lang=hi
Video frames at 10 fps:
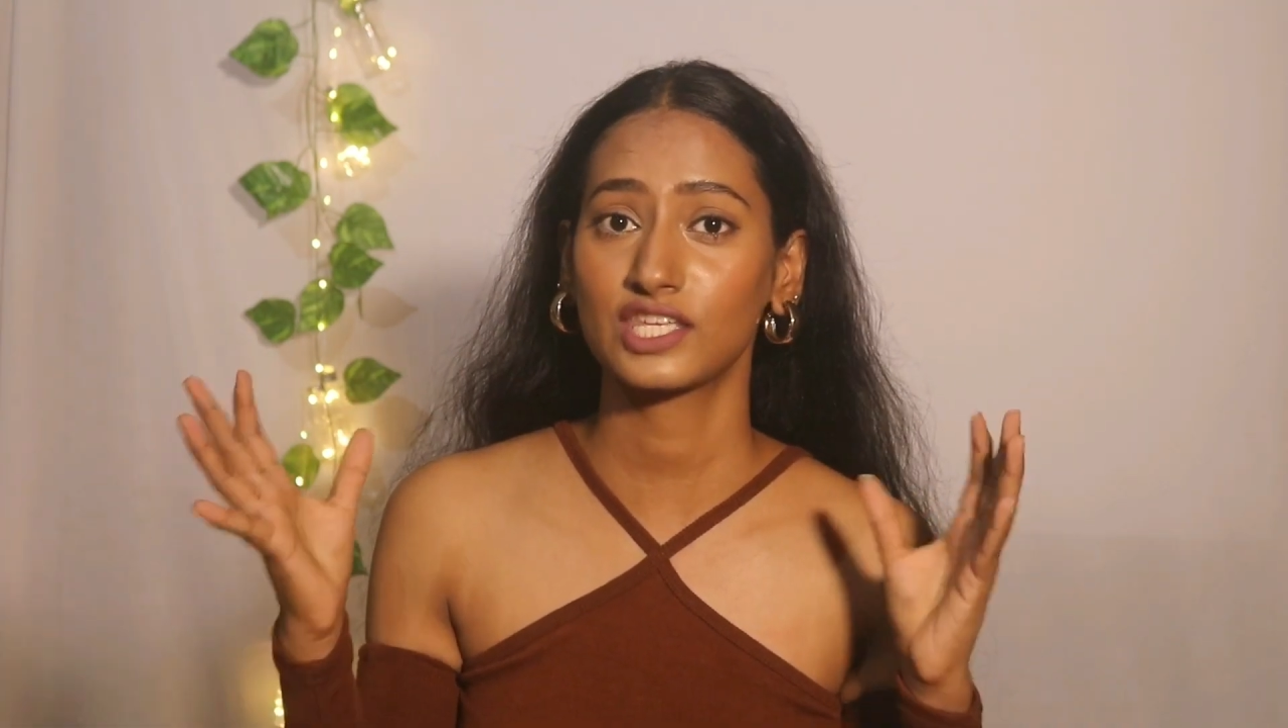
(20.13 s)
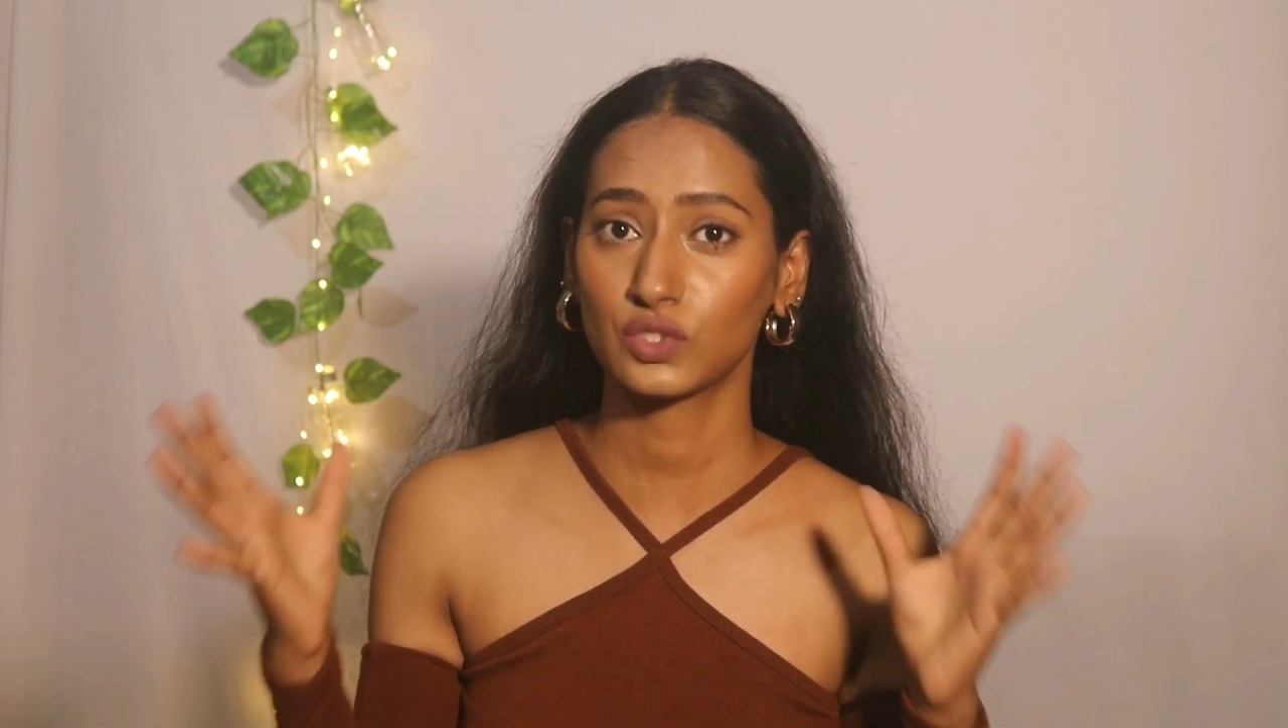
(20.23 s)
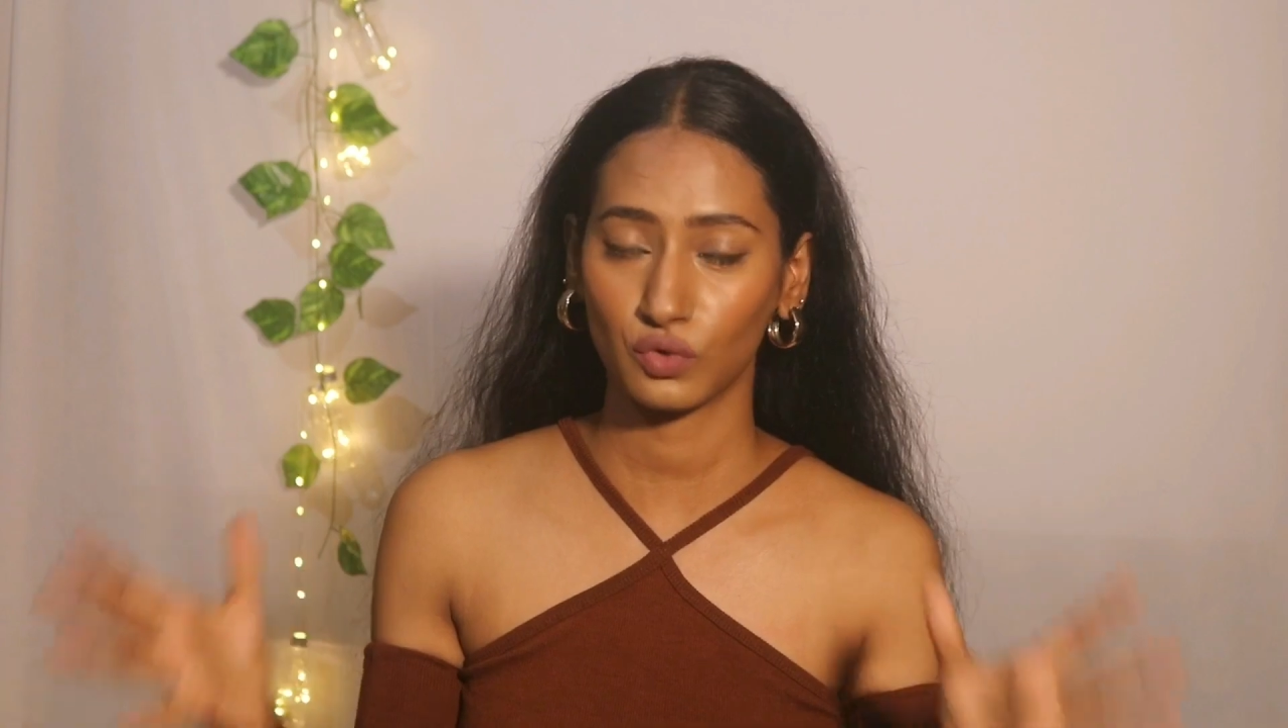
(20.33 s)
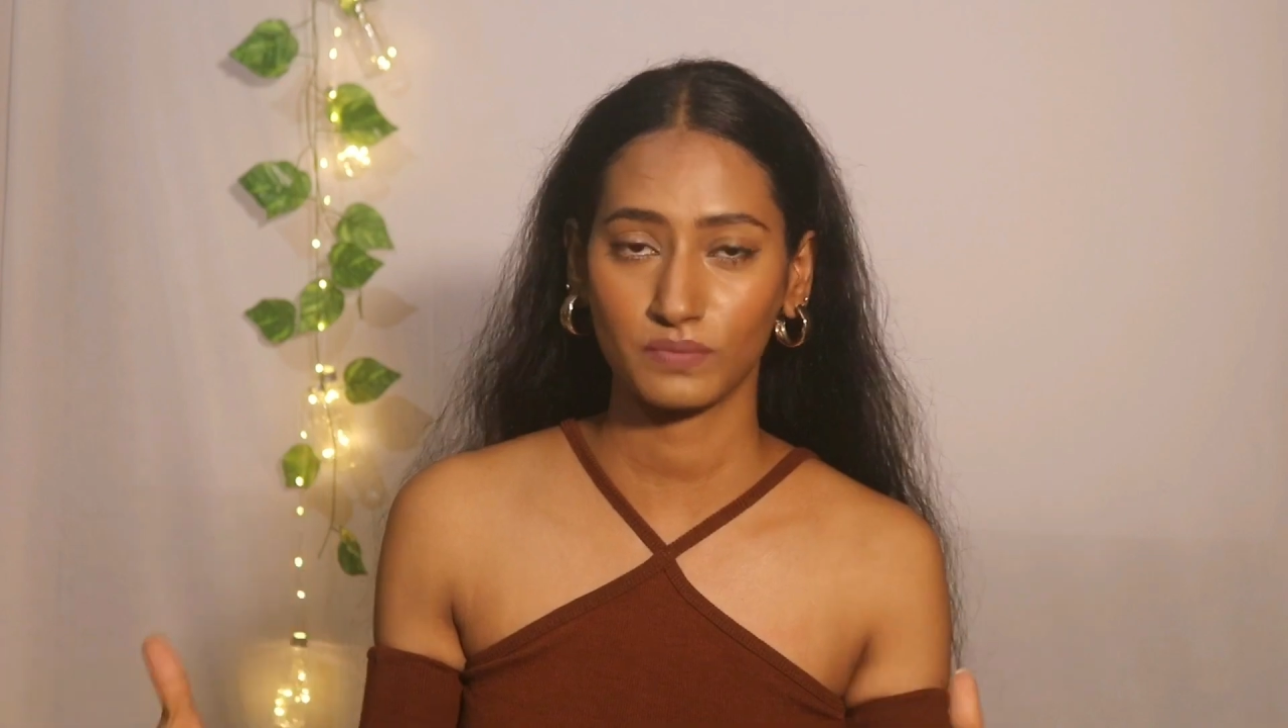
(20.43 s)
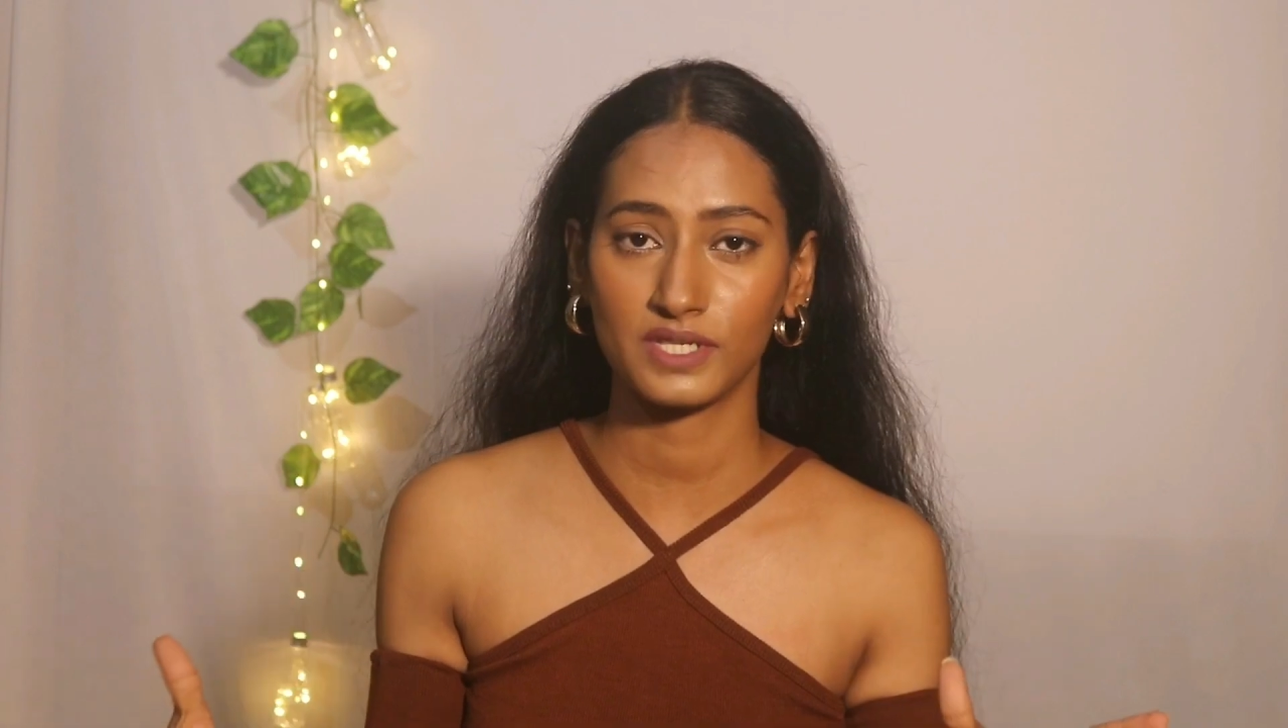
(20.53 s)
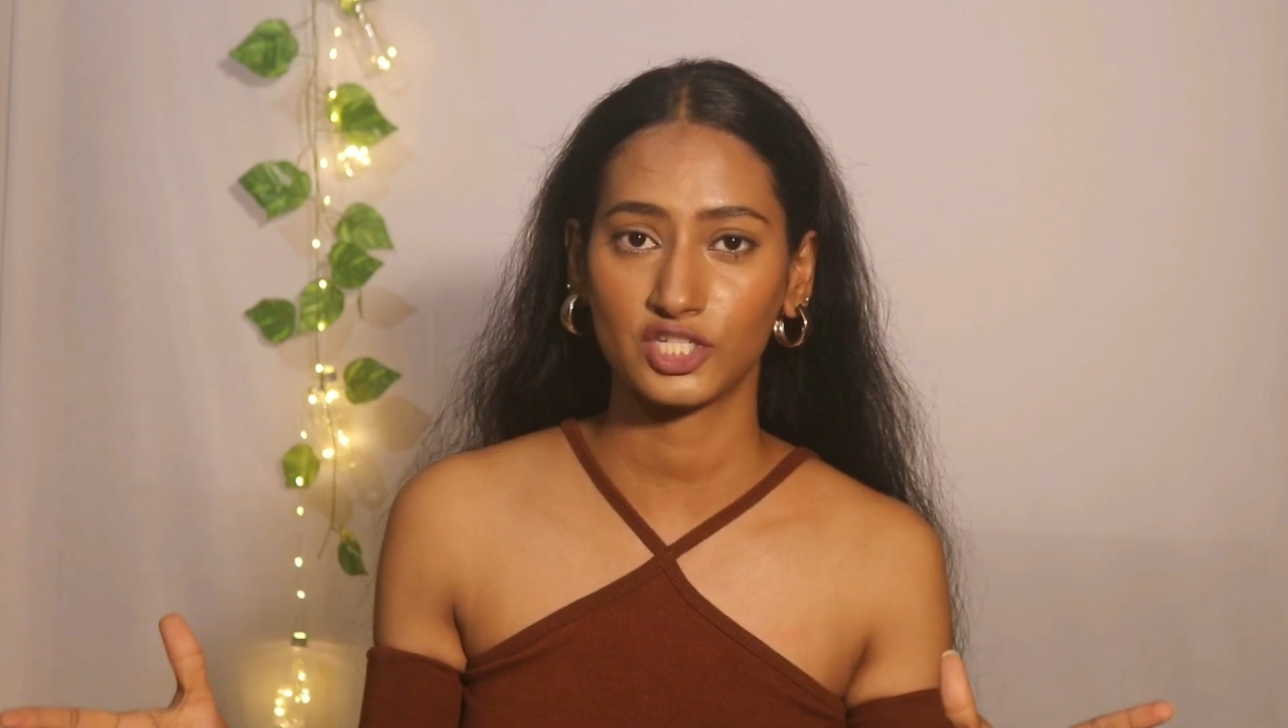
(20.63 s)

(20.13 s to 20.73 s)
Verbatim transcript: स्टोर मिल